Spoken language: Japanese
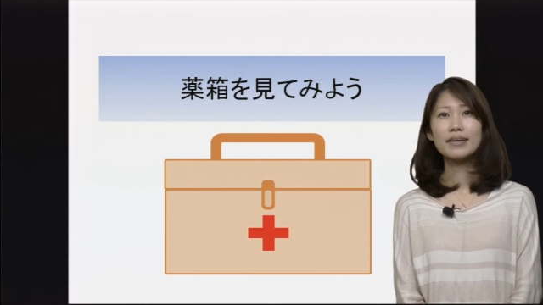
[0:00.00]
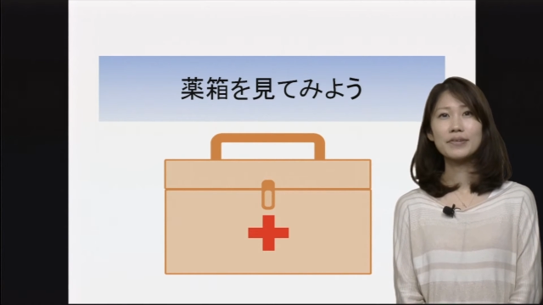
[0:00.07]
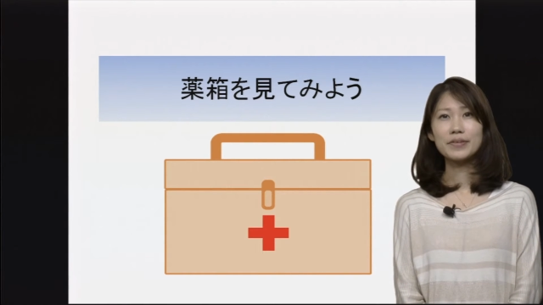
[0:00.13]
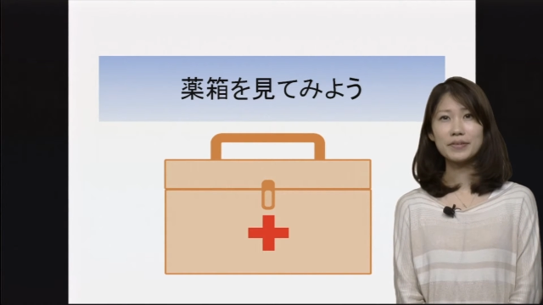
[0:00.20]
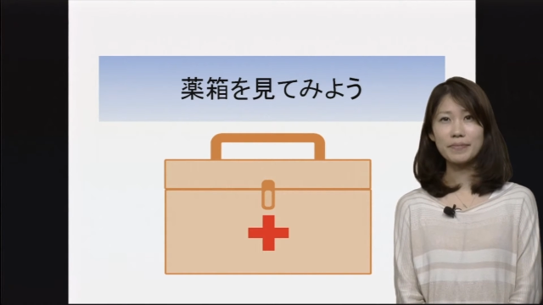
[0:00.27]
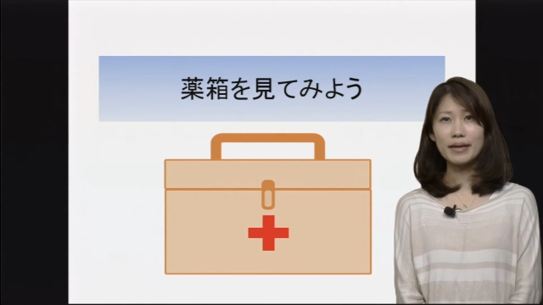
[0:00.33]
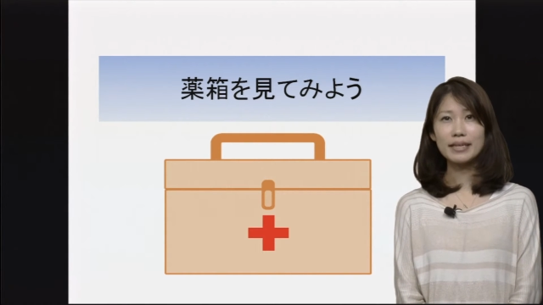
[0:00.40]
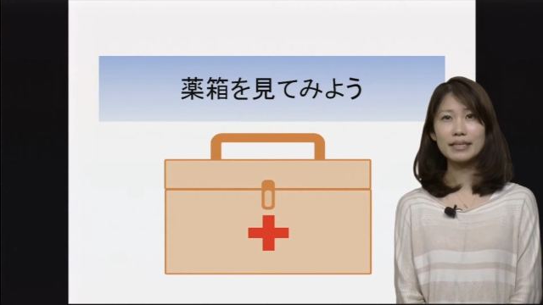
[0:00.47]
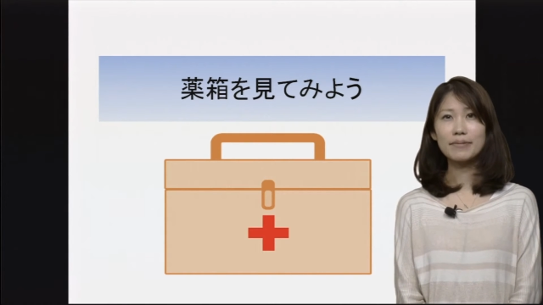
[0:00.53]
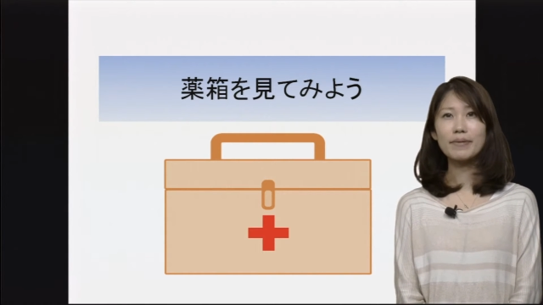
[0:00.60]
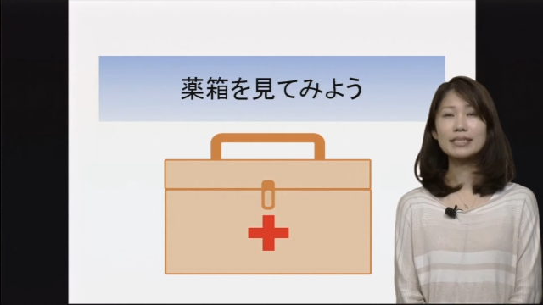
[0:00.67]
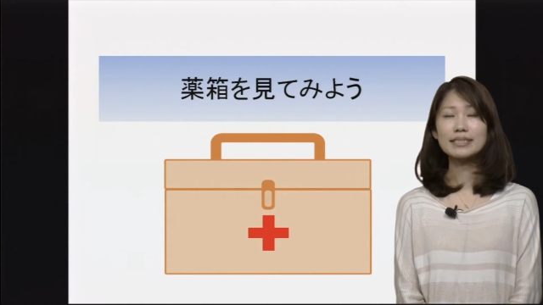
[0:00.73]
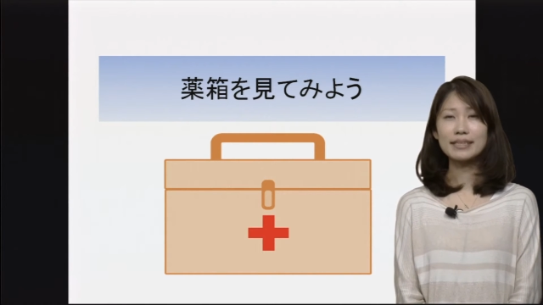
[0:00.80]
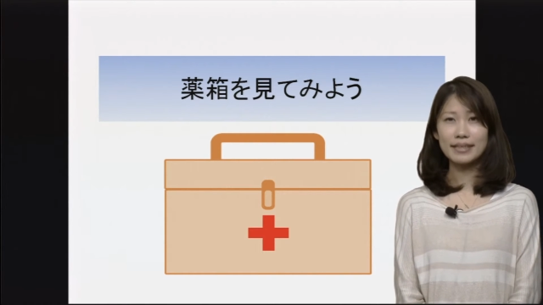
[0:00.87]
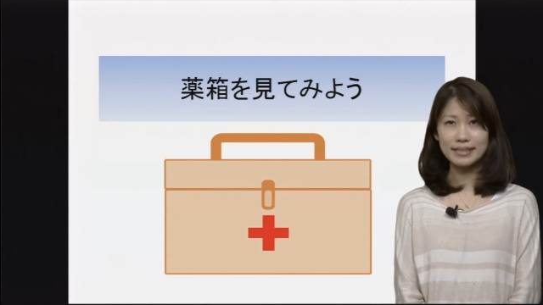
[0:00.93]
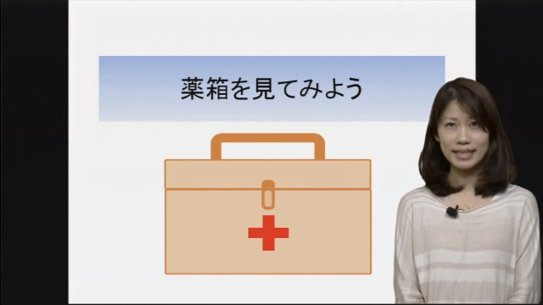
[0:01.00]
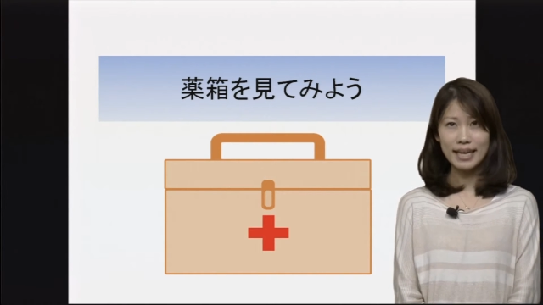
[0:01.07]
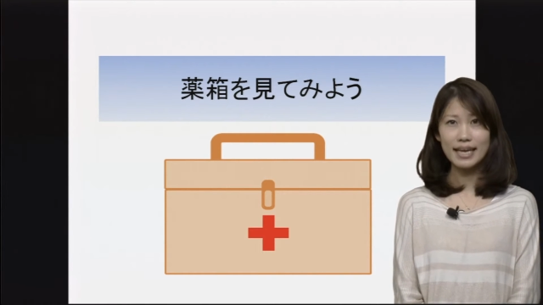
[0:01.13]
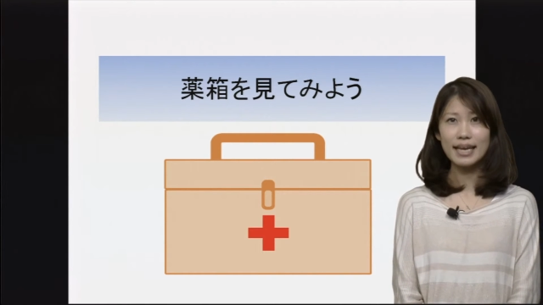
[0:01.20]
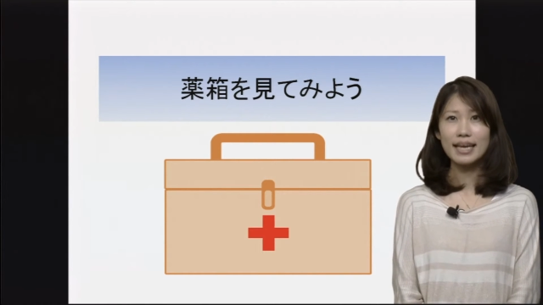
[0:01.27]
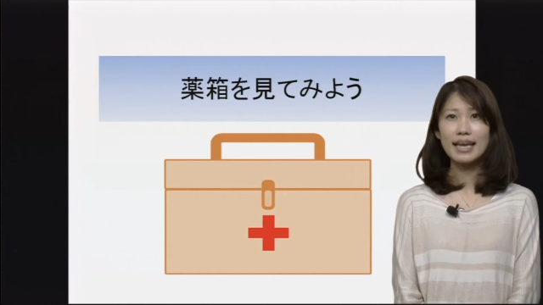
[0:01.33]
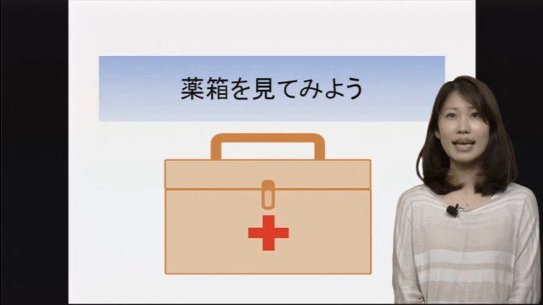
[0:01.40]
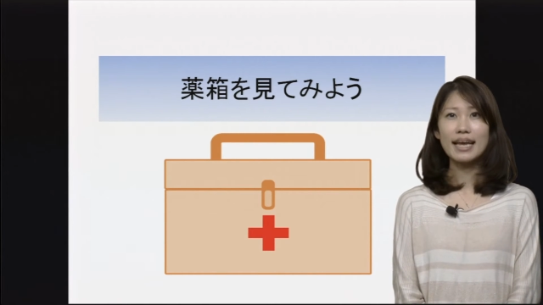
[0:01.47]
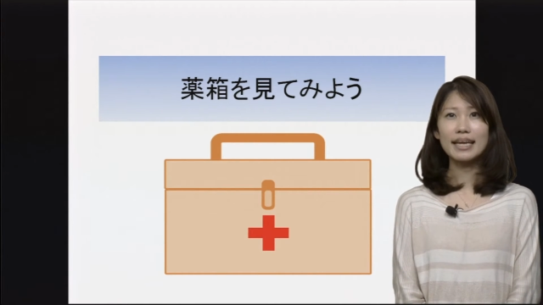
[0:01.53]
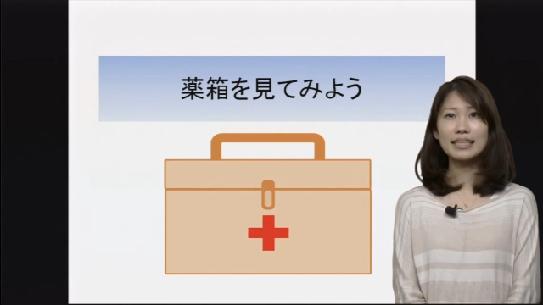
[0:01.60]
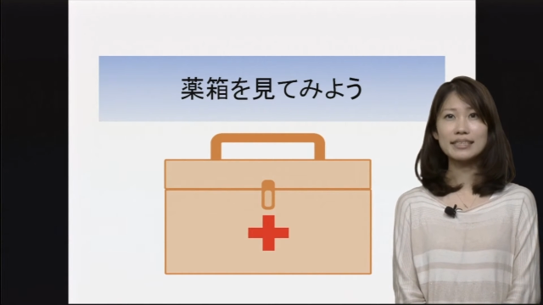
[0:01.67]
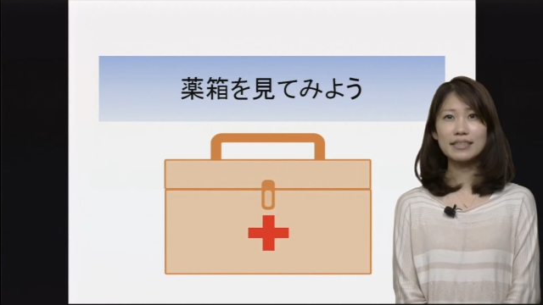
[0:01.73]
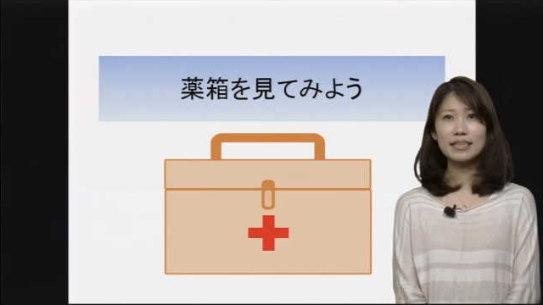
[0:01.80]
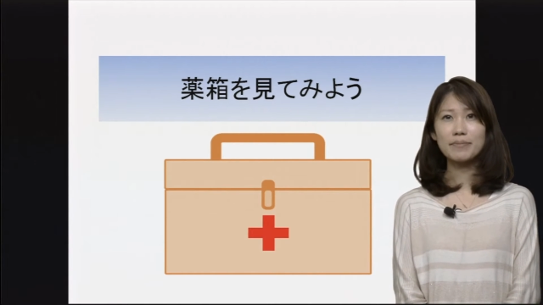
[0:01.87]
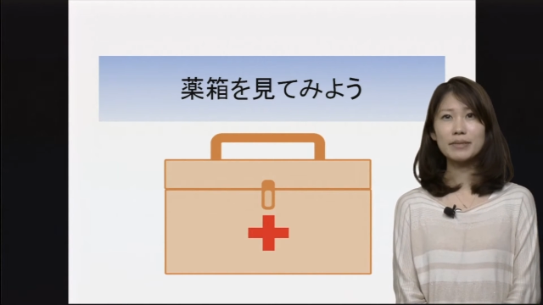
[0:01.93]
含まれてますので、え
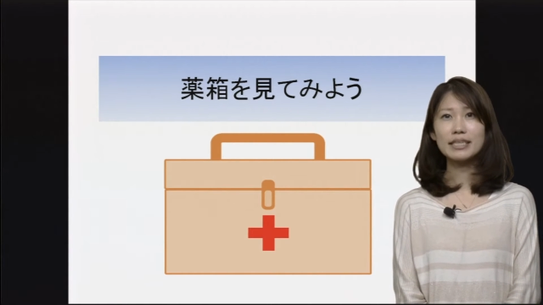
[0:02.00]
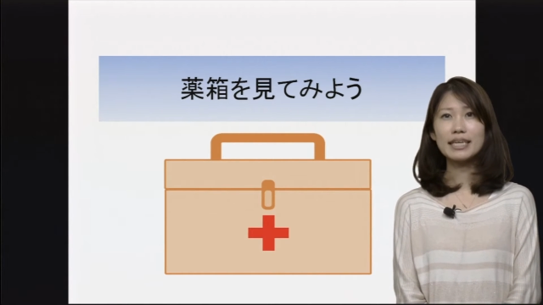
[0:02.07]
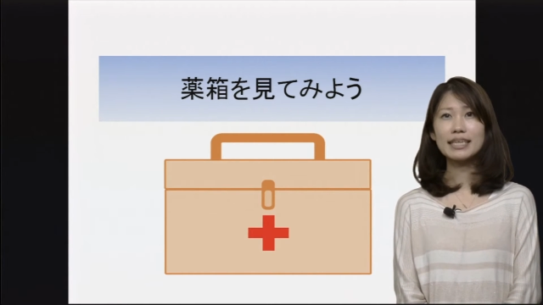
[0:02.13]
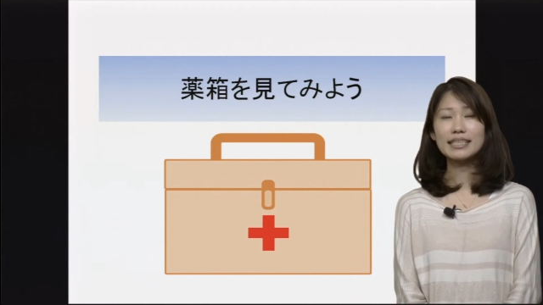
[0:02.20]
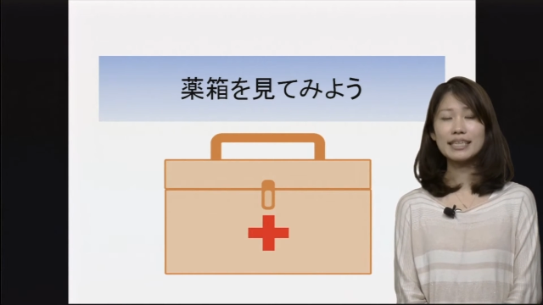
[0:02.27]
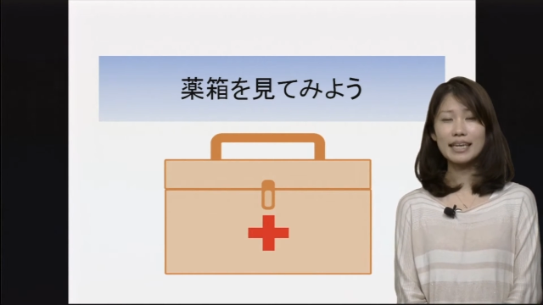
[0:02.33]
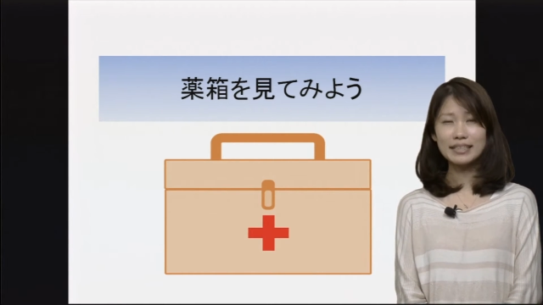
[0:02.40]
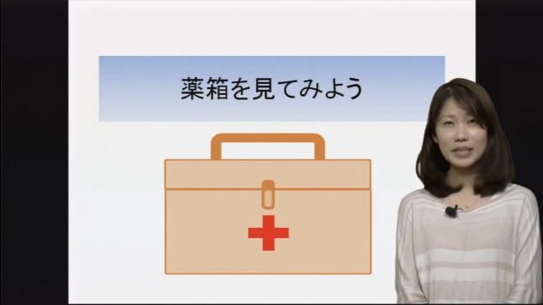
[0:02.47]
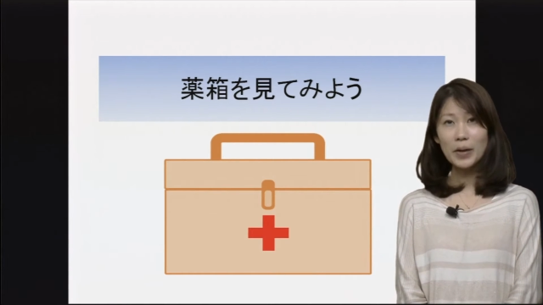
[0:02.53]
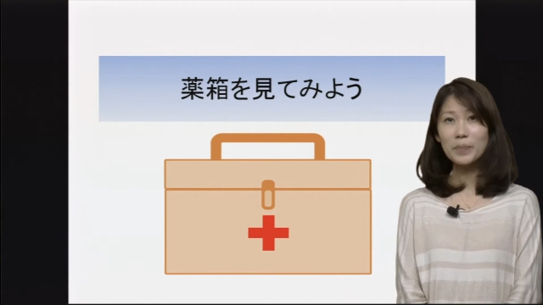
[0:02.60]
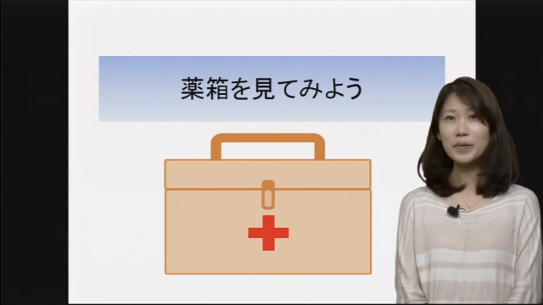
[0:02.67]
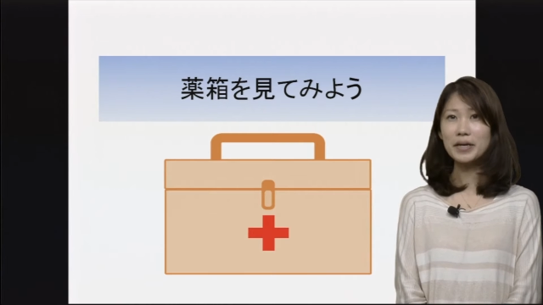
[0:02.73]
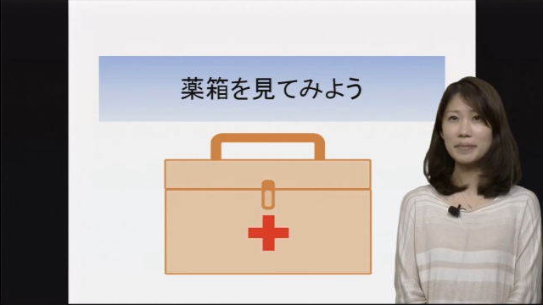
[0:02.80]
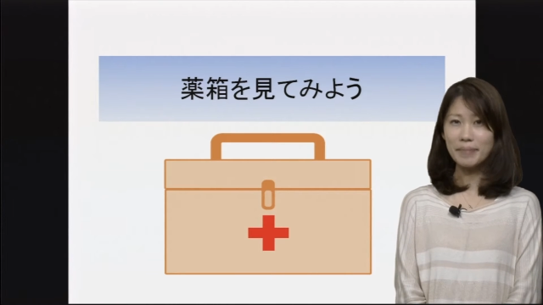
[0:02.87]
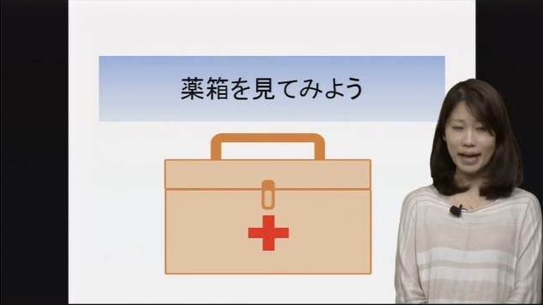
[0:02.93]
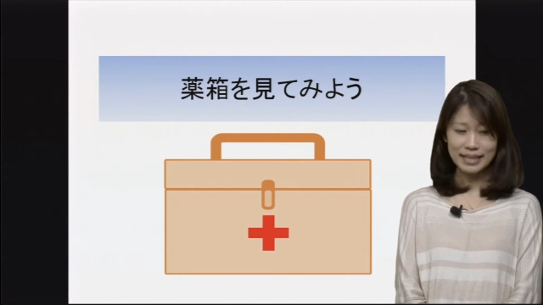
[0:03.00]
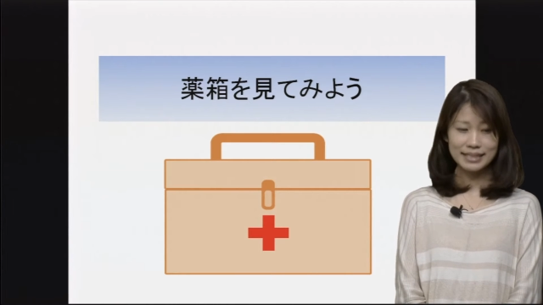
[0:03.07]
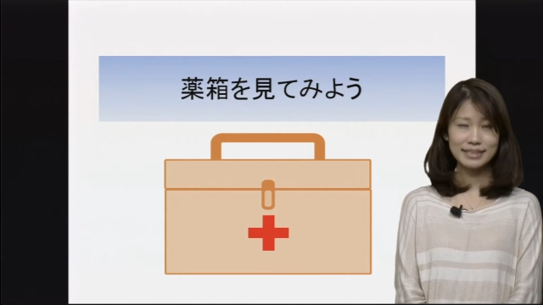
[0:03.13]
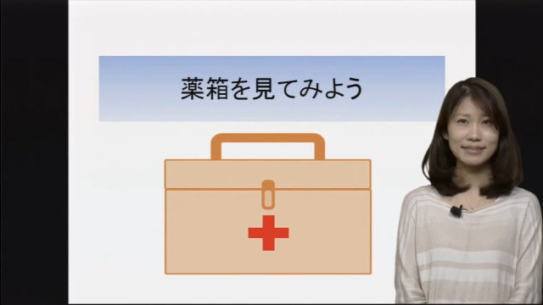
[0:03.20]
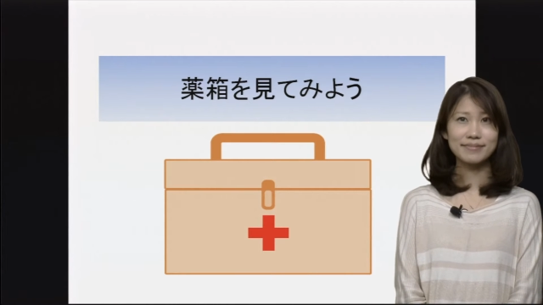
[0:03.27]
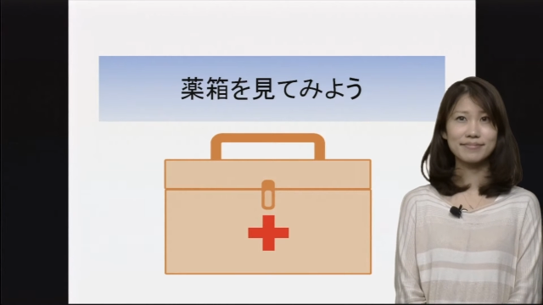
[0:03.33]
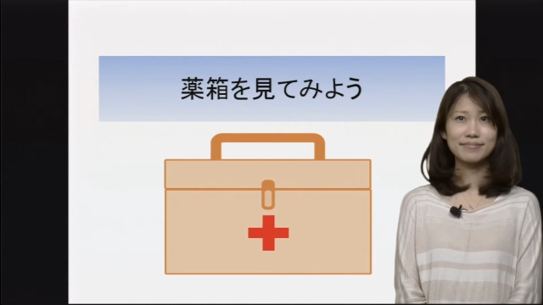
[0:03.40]
一緒に見ていきたいと思います。